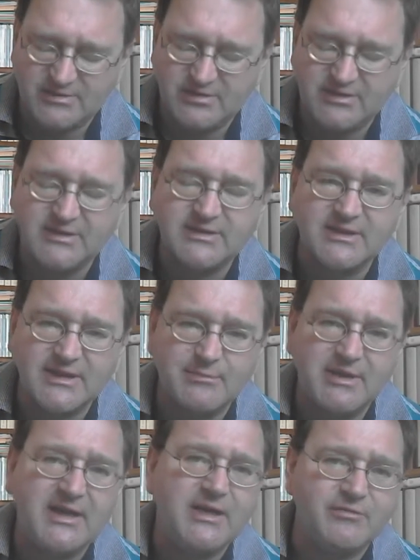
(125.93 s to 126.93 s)
also diese
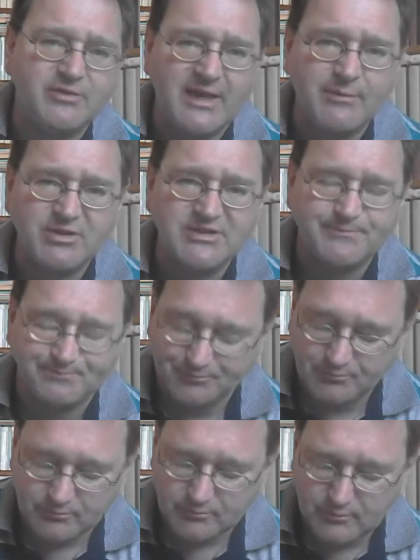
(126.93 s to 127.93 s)
Krimireihe von Emmons
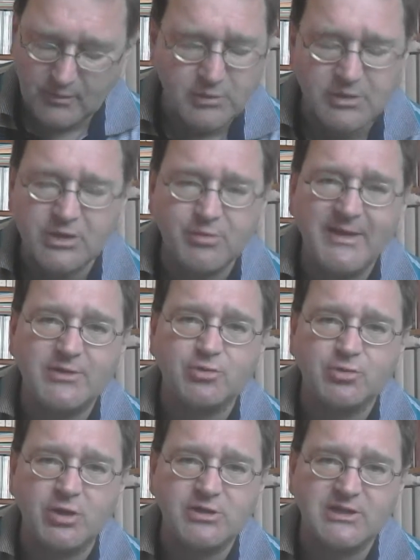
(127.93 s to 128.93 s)
die quer
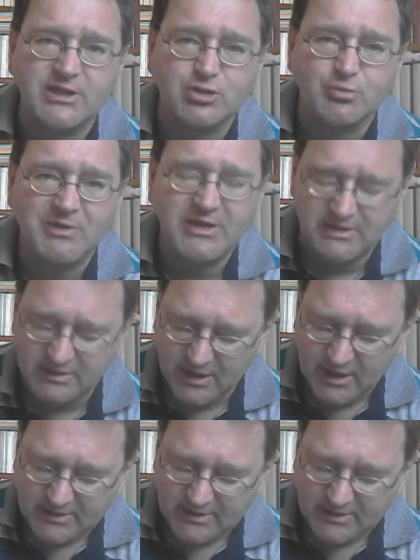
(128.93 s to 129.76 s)
durch Deutschland spielen.